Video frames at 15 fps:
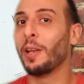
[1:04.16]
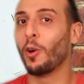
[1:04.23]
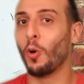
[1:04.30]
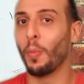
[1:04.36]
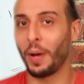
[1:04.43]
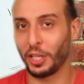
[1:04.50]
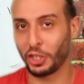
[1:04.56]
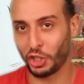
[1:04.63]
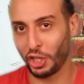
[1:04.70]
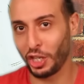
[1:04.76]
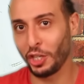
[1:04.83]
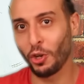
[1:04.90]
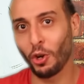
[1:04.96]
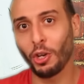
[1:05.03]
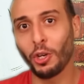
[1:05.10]
يوم
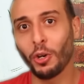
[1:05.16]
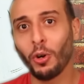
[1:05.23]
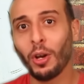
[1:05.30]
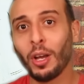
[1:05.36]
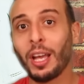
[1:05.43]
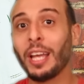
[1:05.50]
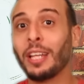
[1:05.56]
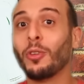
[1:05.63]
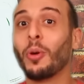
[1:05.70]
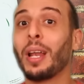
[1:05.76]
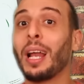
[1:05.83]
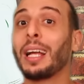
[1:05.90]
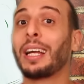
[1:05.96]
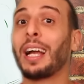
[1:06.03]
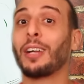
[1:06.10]
20 يوليو انه
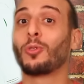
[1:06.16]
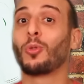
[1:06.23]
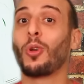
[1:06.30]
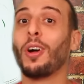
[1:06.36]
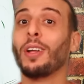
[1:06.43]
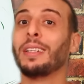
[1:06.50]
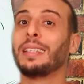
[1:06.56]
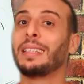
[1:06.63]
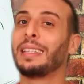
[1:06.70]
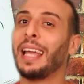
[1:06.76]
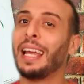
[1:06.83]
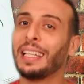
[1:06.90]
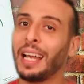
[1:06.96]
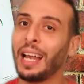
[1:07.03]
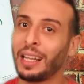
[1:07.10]
يرجع توران
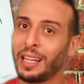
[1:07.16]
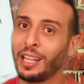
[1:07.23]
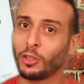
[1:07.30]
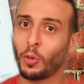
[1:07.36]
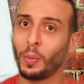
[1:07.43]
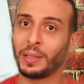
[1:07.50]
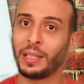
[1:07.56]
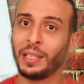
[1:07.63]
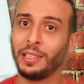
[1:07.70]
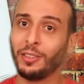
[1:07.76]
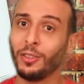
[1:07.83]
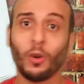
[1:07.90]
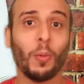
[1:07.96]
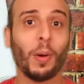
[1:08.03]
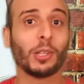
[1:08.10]
تاني لاتلتيكو مدريد
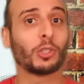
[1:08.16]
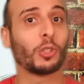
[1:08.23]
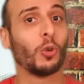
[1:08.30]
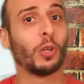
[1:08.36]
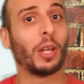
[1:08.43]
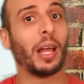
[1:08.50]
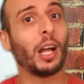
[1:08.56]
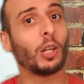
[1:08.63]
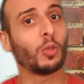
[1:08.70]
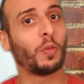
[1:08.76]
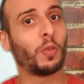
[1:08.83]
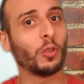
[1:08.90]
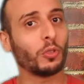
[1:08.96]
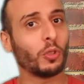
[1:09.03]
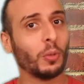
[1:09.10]
وبرشلونه ياخدوا
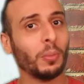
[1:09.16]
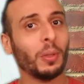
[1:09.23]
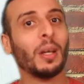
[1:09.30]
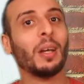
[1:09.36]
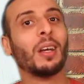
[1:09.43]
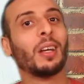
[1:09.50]
فلوسهم